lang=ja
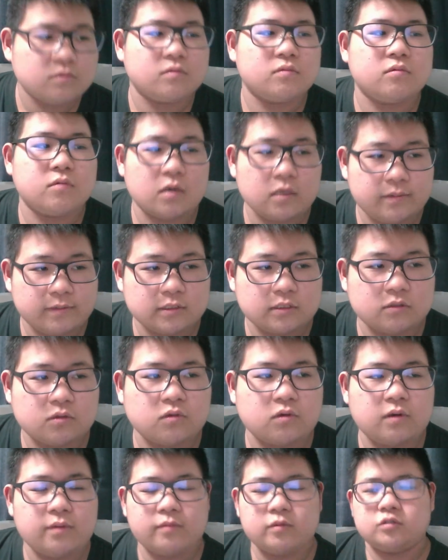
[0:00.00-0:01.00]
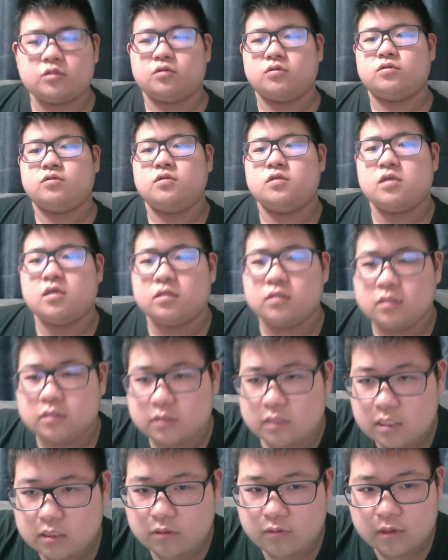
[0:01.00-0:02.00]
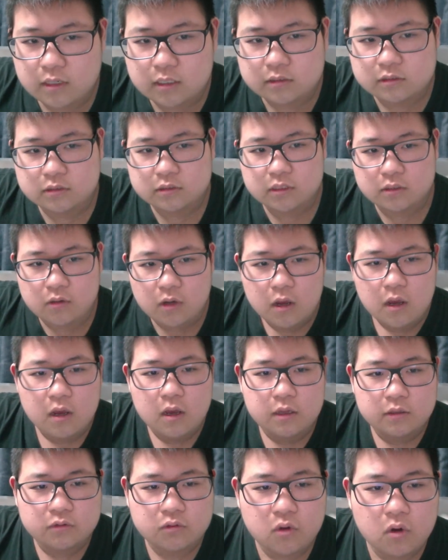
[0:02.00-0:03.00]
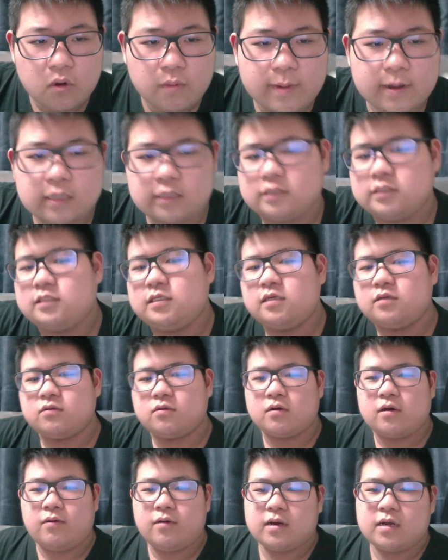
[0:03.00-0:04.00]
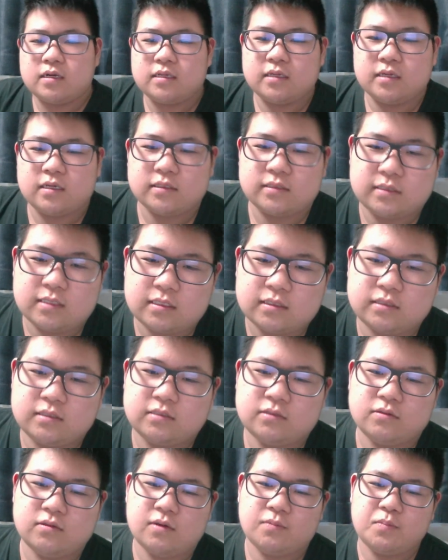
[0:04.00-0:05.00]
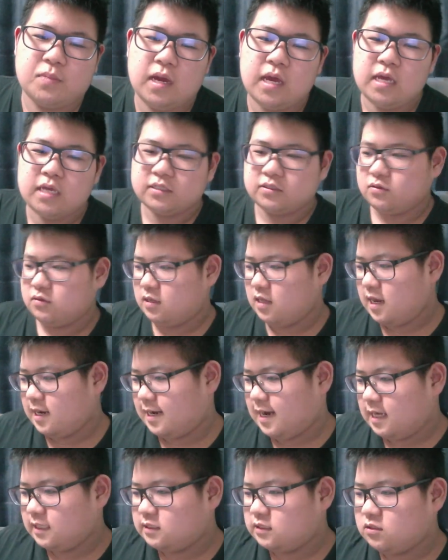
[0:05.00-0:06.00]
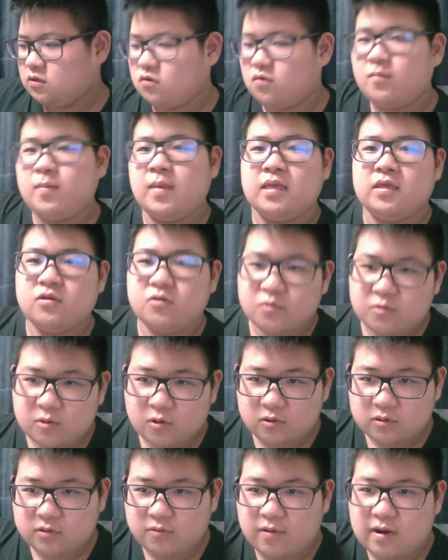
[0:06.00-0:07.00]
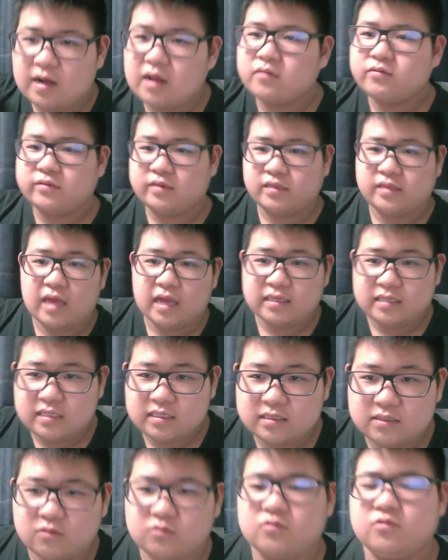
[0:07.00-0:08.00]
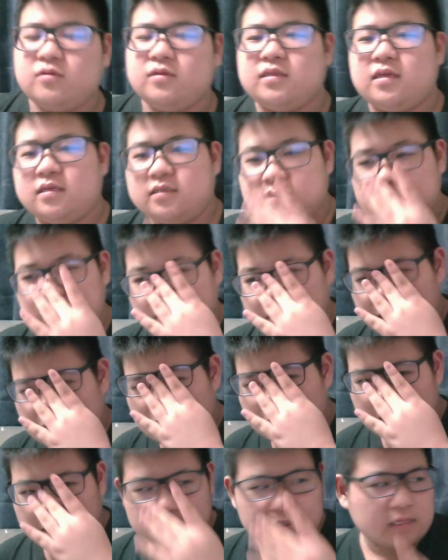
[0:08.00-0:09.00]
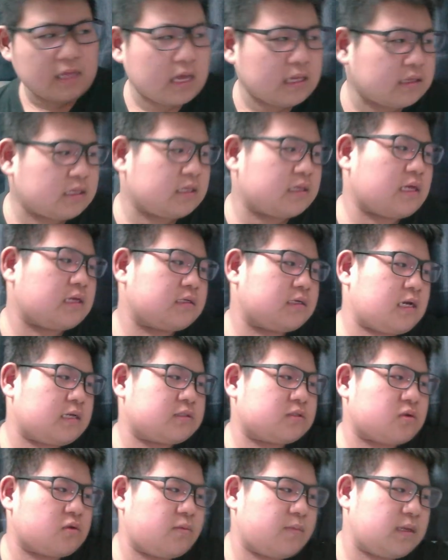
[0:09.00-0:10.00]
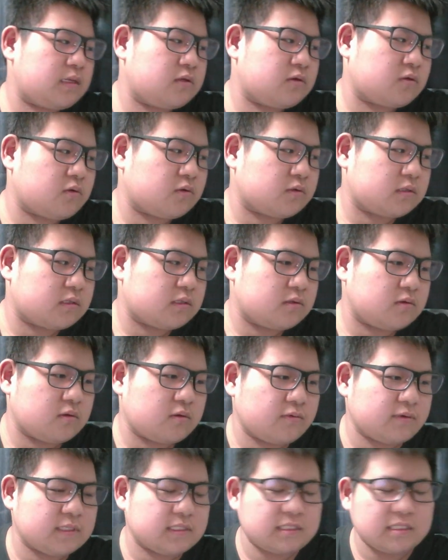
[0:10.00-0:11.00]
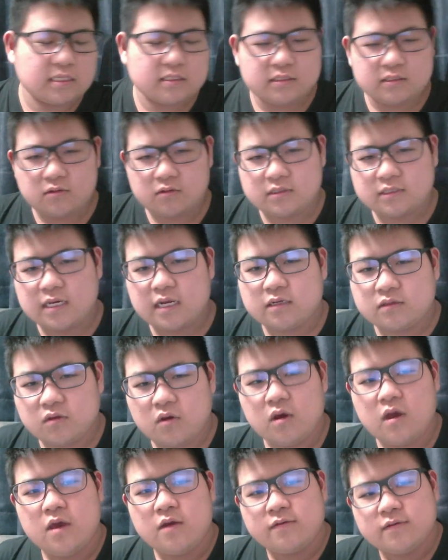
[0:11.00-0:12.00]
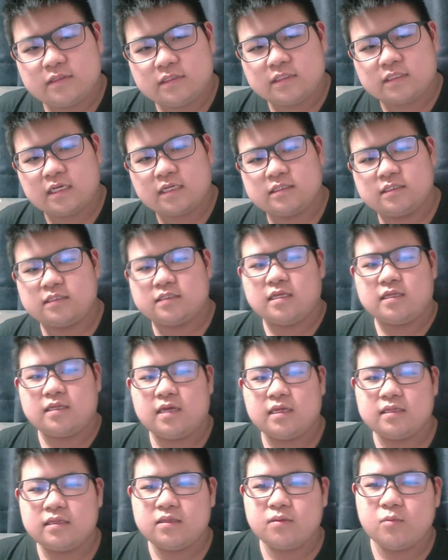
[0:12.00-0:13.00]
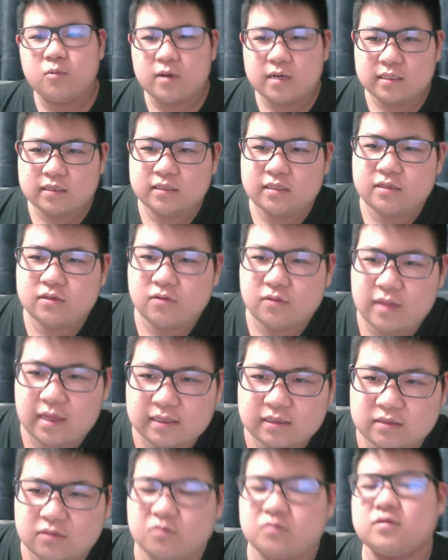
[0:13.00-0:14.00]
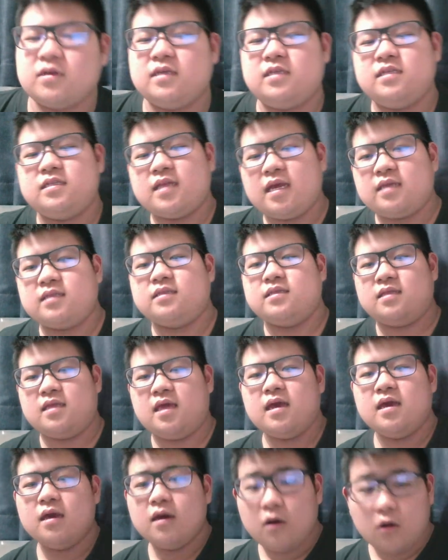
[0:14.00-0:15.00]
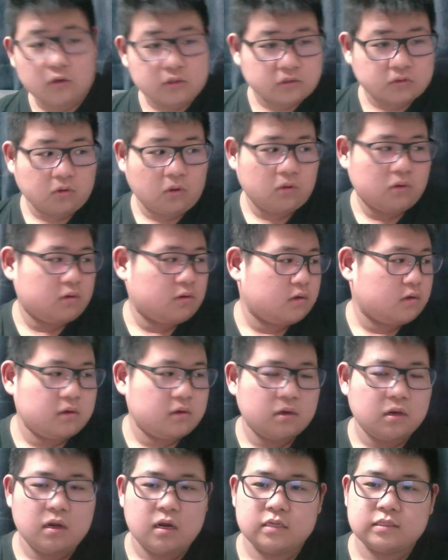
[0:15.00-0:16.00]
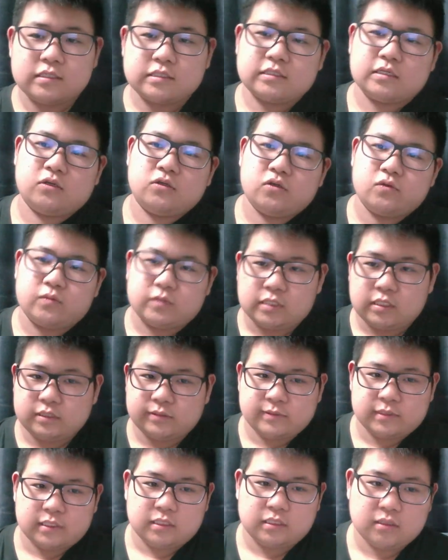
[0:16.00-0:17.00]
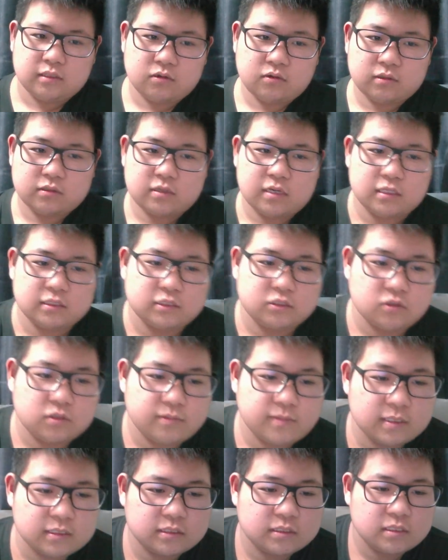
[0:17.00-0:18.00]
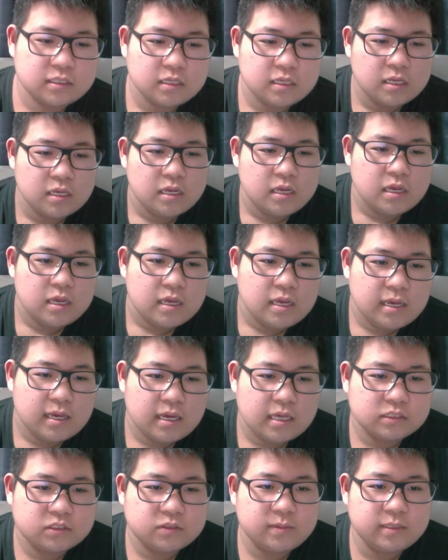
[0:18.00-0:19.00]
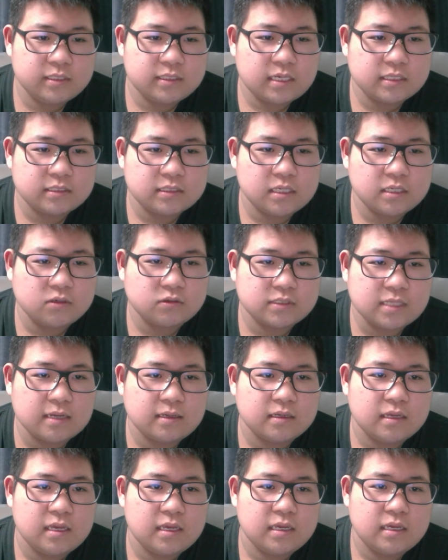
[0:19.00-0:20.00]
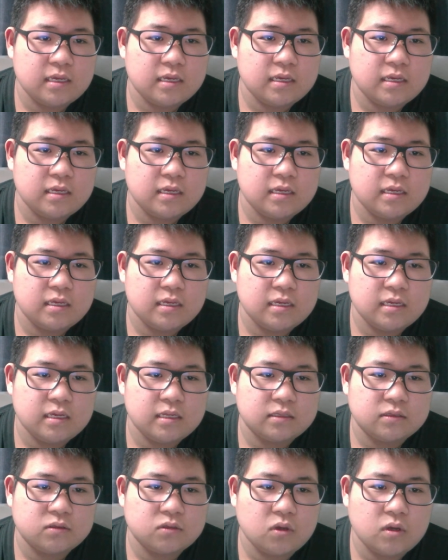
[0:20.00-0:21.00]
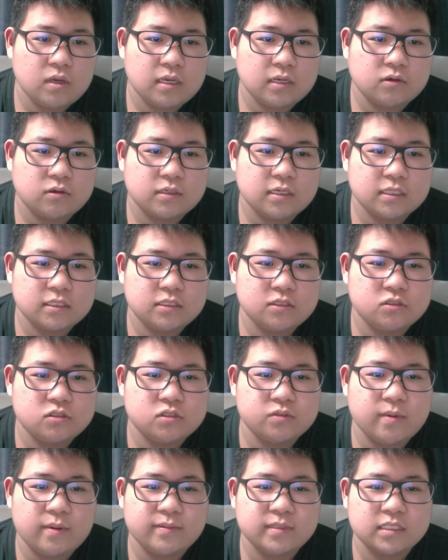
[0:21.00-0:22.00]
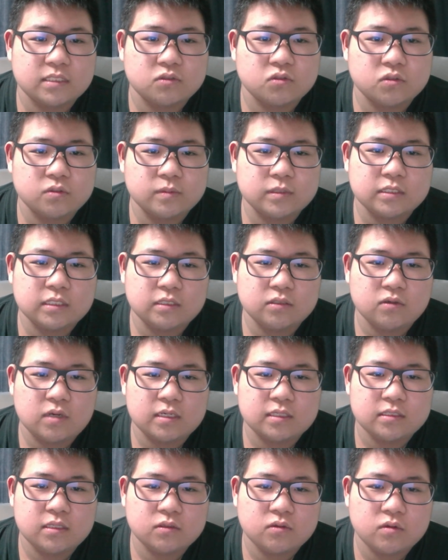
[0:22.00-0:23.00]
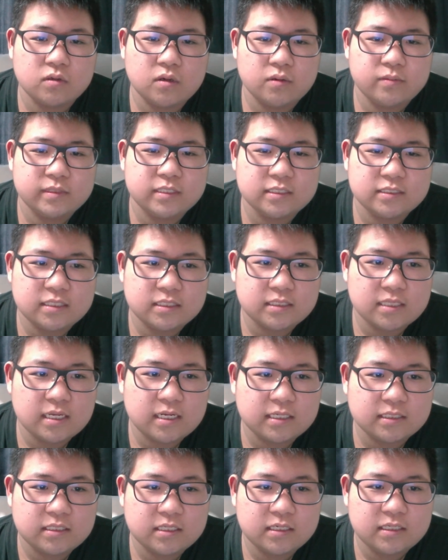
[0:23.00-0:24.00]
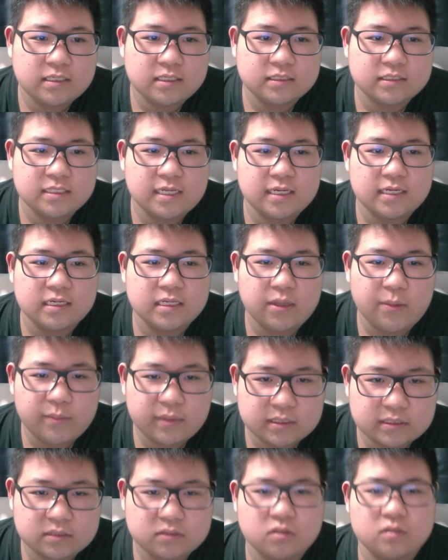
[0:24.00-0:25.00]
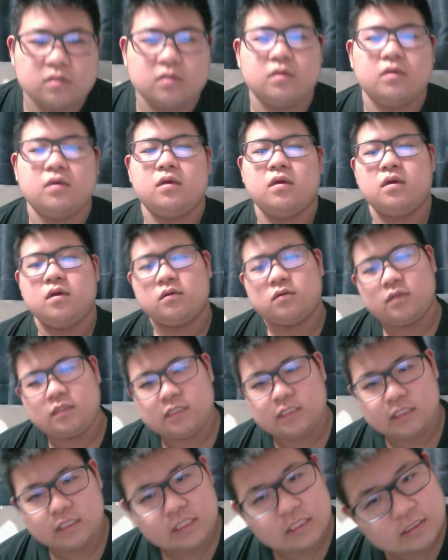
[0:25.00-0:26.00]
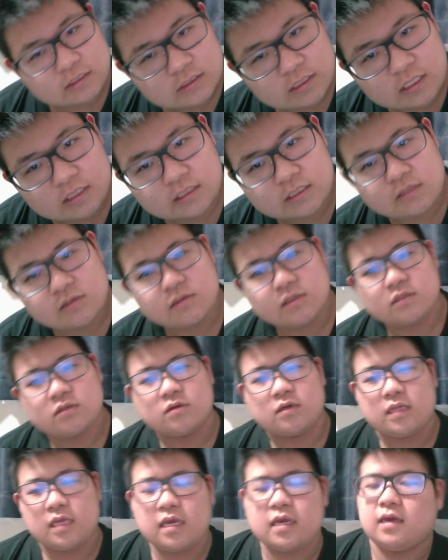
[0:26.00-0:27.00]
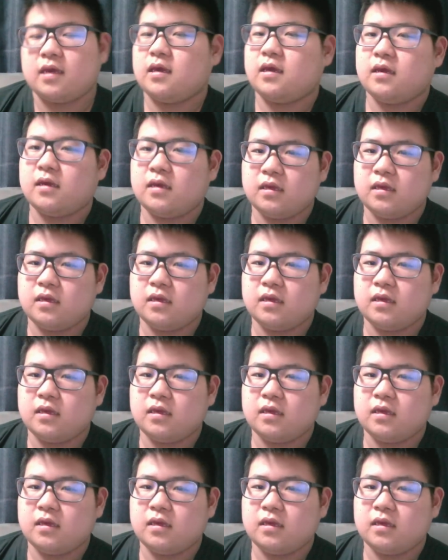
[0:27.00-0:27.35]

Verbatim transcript: わかりました。それも一つの意見ですねってわかるんですけど、どう馬鹿にしてるのかわからなかったっていうのは、やっぱ、そのね、ガストのメニュー表で笑うって何ってことを言いたいんですよ。で、なんでなガストのメニュー表っていうのをフィッシャーズに置き換えると、フィッシャーズって何でも笑ってるよなってことが言いたいってね。おっと話がループし始めたんで、これくらいにしときます。えー、アスミン大好きっ子さん、えー、っと、えこれから YouTuber 目指そうと思ったけど、あなたの動画を見て絶対に勝てる気がしないからやめます。これ皮肉で言ってるんでしょうかね。